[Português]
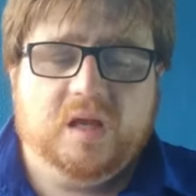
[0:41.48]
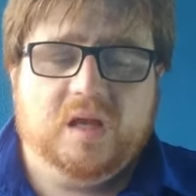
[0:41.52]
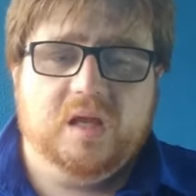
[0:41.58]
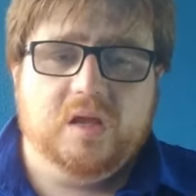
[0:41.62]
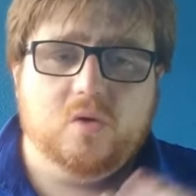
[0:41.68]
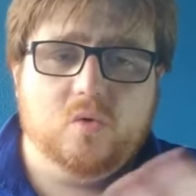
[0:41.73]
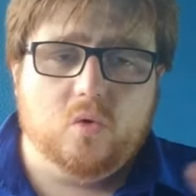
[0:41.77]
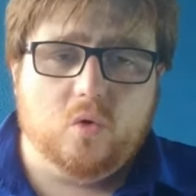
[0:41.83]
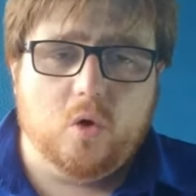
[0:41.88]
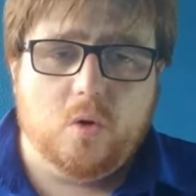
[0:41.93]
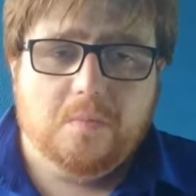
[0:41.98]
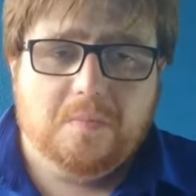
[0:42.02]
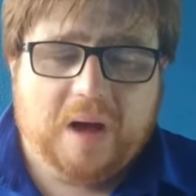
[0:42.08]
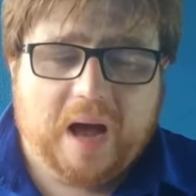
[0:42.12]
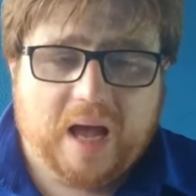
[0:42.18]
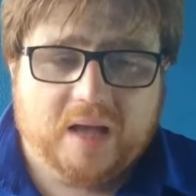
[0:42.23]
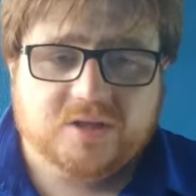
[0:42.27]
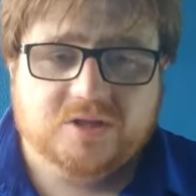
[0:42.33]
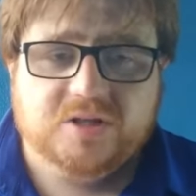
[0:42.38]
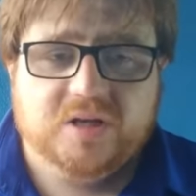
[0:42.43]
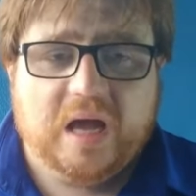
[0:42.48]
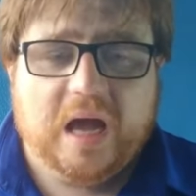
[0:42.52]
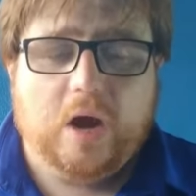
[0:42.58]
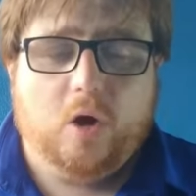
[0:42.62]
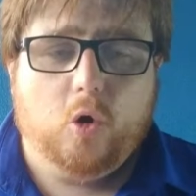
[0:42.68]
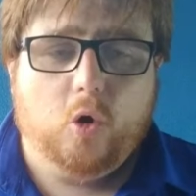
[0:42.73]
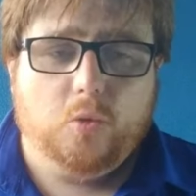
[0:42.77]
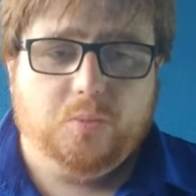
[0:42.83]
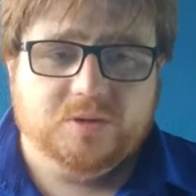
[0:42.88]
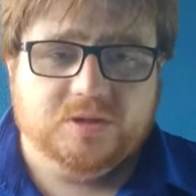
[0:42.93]
e o combate à
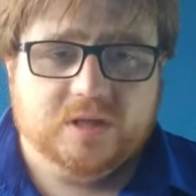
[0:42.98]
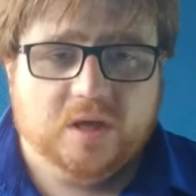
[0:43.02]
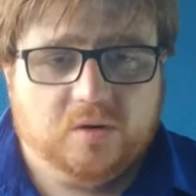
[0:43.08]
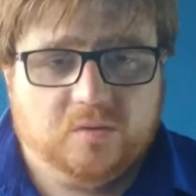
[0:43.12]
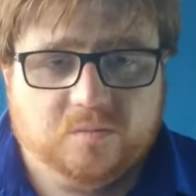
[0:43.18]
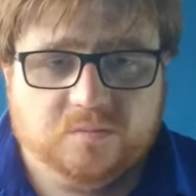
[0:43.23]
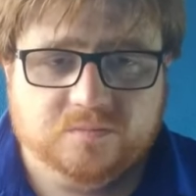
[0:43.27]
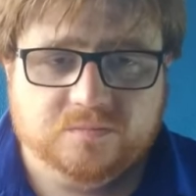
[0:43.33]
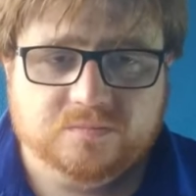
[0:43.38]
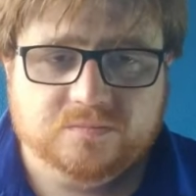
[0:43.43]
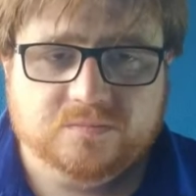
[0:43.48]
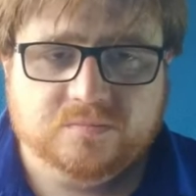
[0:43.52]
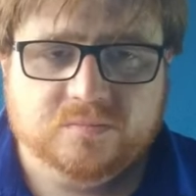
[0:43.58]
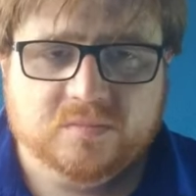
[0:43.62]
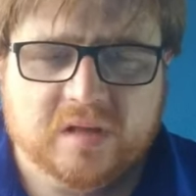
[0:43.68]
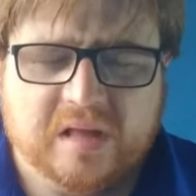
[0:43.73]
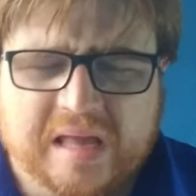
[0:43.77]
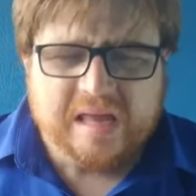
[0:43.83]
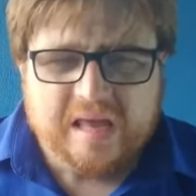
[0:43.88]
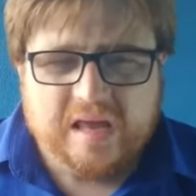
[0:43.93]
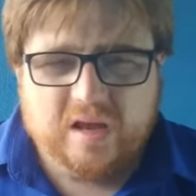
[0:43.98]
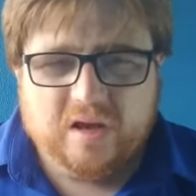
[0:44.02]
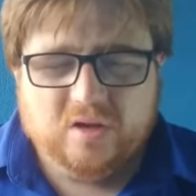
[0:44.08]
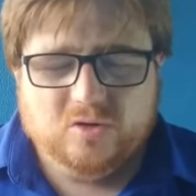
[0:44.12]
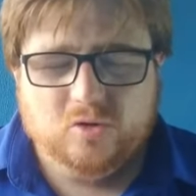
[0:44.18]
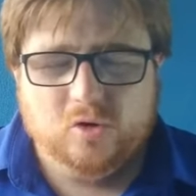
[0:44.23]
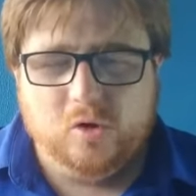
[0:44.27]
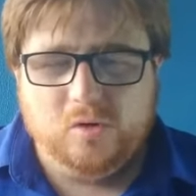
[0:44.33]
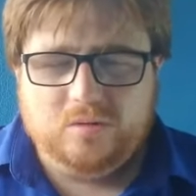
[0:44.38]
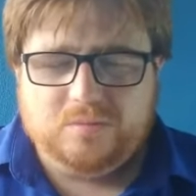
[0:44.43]
corrupção.
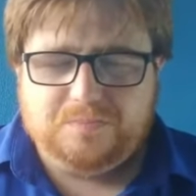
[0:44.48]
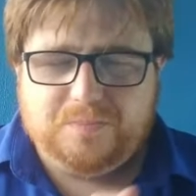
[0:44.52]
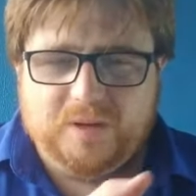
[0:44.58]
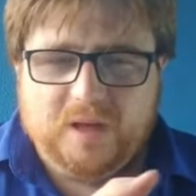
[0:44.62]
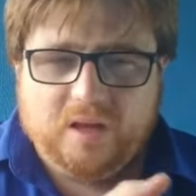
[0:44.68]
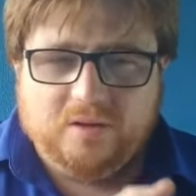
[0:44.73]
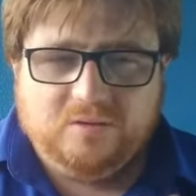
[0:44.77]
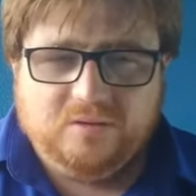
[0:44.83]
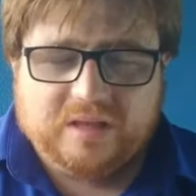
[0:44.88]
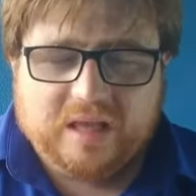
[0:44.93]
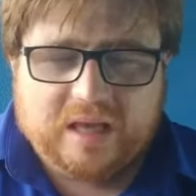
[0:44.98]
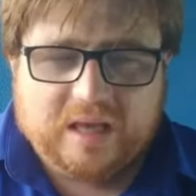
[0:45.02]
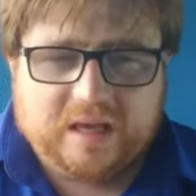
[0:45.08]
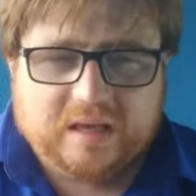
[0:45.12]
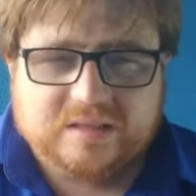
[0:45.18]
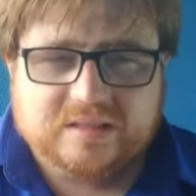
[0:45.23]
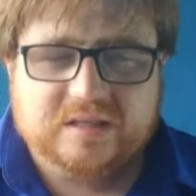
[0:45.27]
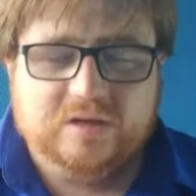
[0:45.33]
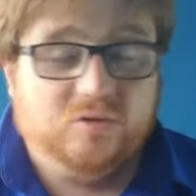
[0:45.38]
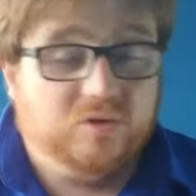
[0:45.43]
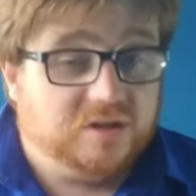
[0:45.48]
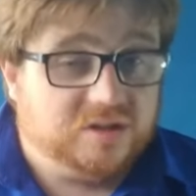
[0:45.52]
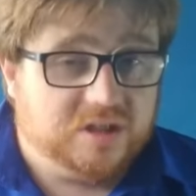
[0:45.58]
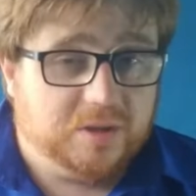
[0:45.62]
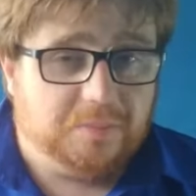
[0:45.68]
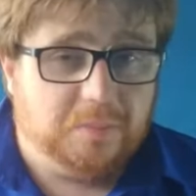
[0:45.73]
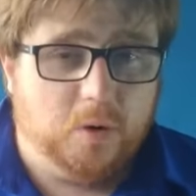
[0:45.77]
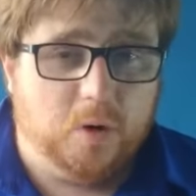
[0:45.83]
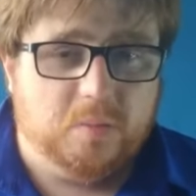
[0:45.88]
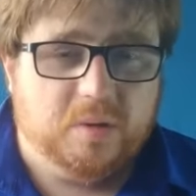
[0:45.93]
No plano da
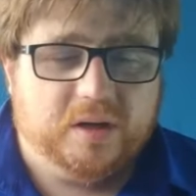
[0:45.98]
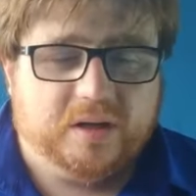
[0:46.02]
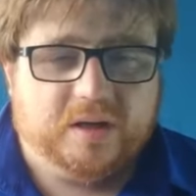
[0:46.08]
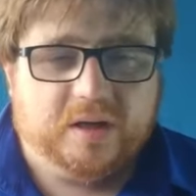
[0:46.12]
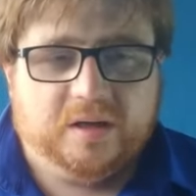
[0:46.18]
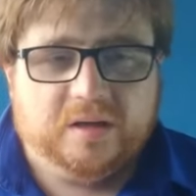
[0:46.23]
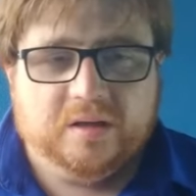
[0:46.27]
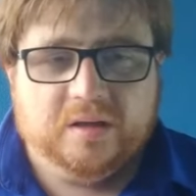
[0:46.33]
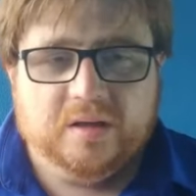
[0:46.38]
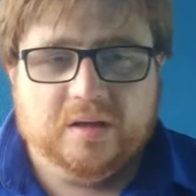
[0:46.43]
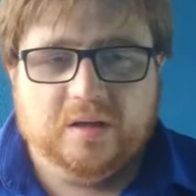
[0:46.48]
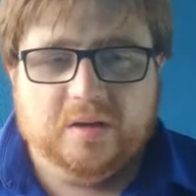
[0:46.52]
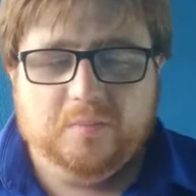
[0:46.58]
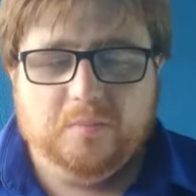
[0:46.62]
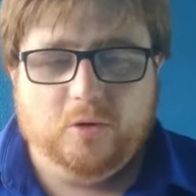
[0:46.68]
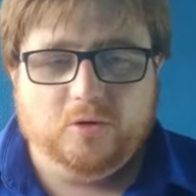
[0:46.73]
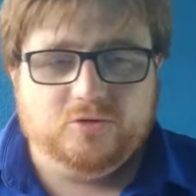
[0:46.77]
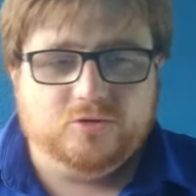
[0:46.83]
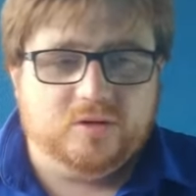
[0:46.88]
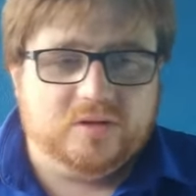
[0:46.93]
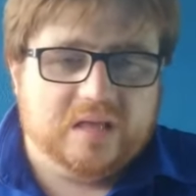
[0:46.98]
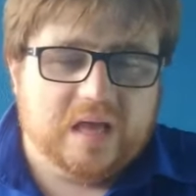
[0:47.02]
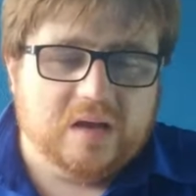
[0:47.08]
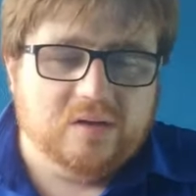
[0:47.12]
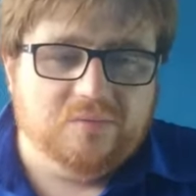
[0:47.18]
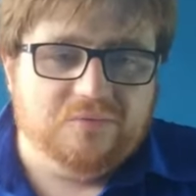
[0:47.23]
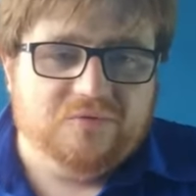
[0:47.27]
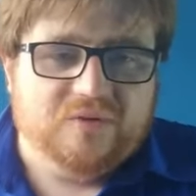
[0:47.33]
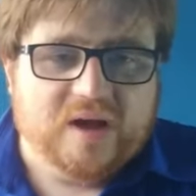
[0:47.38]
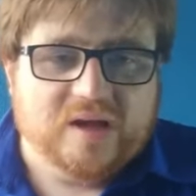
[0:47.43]
segurança pública,
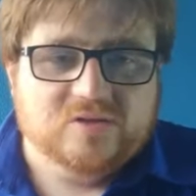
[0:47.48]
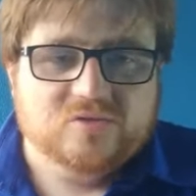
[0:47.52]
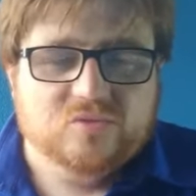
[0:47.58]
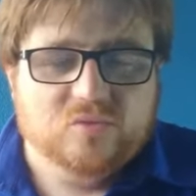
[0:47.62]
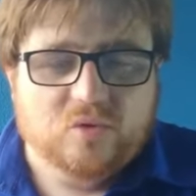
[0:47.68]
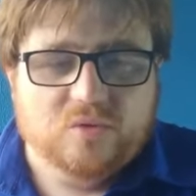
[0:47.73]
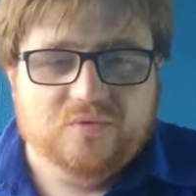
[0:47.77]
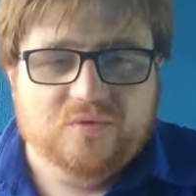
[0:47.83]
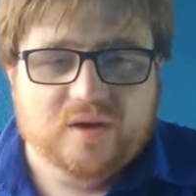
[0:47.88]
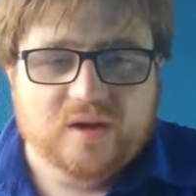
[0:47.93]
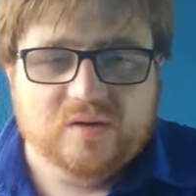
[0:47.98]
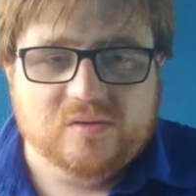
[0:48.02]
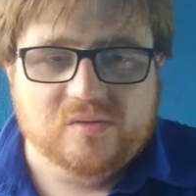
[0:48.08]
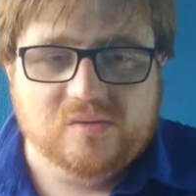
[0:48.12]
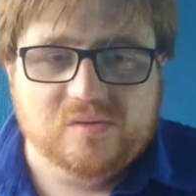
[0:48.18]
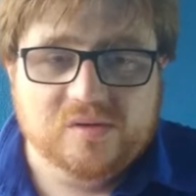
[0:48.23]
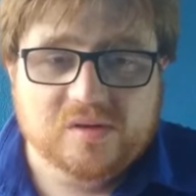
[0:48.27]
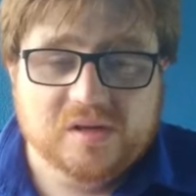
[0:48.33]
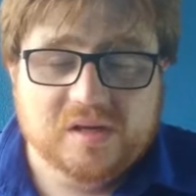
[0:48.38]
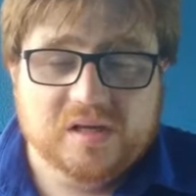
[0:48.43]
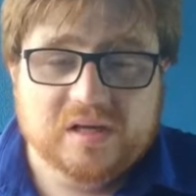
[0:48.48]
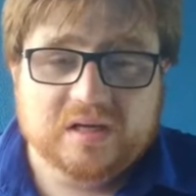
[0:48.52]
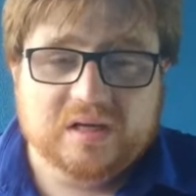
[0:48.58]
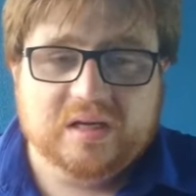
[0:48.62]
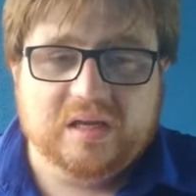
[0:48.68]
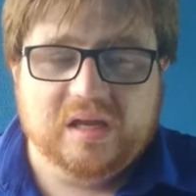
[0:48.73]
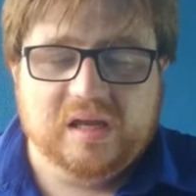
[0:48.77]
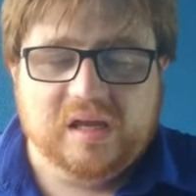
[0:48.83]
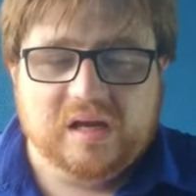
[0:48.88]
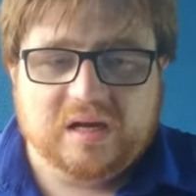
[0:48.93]
Bolsonaro faz um governo
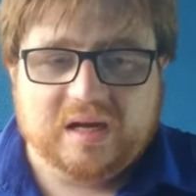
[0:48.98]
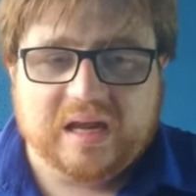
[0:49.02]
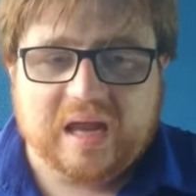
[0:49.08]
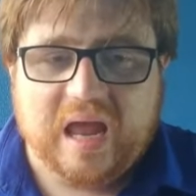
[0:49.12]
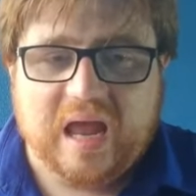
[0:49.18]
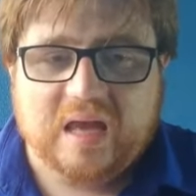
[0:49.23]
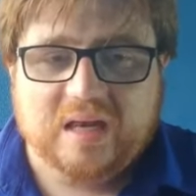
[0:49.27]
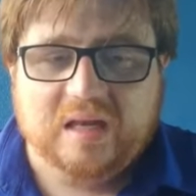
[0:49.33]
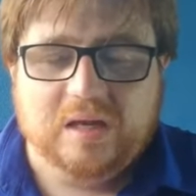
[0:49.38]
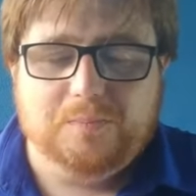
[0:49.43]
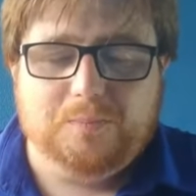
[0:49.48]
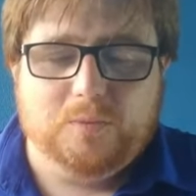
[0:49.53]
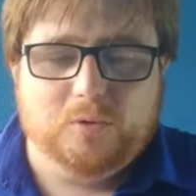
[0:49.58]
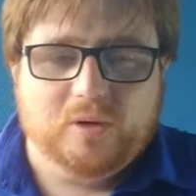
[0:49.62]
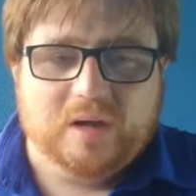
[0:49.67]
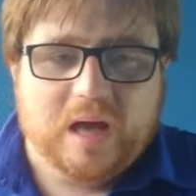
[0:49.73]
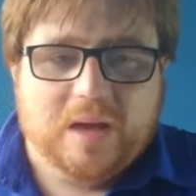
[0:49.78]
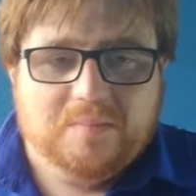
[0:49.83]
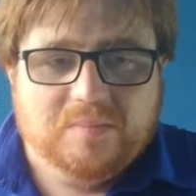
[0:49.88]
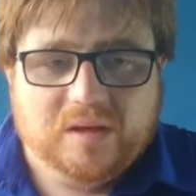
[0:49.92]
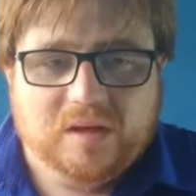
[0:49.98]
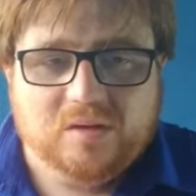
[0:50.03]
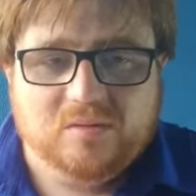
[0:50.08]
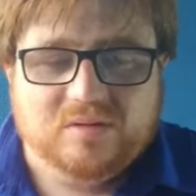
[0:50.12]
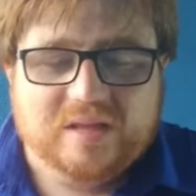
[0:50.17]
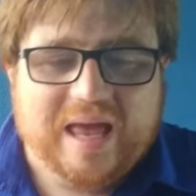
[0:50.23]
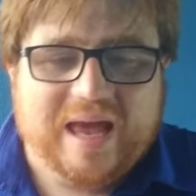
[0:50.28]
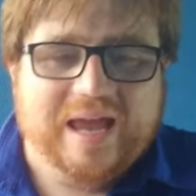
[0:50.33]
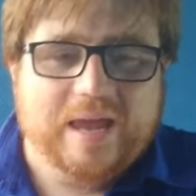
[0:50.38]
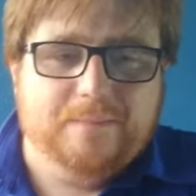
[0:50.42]
que quer ir por
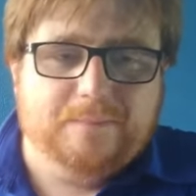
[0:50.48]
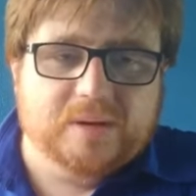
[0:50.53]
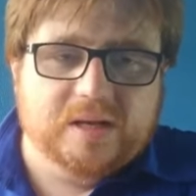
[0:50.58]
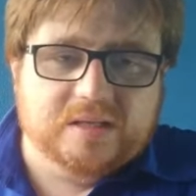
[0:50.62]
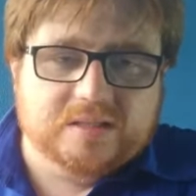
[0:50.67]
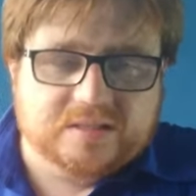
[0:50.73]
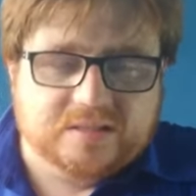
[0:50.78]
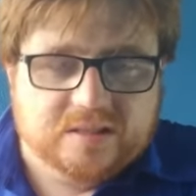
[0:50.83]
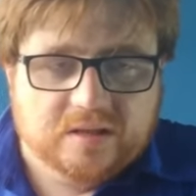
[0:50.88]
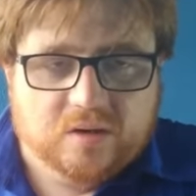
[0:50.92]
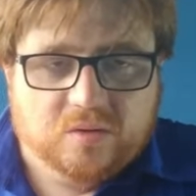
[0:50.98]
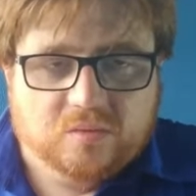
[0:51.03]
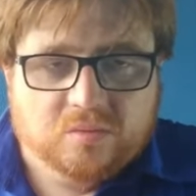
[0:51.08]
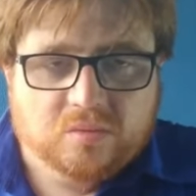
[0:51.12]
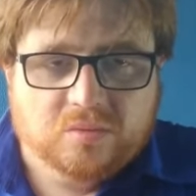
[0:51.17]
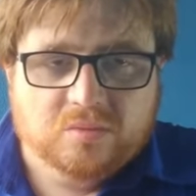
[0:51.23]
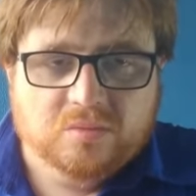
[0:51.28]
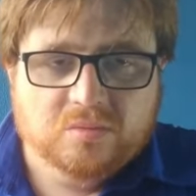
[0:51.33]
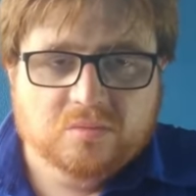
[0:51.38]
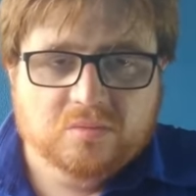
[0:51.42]
caminho da repressão.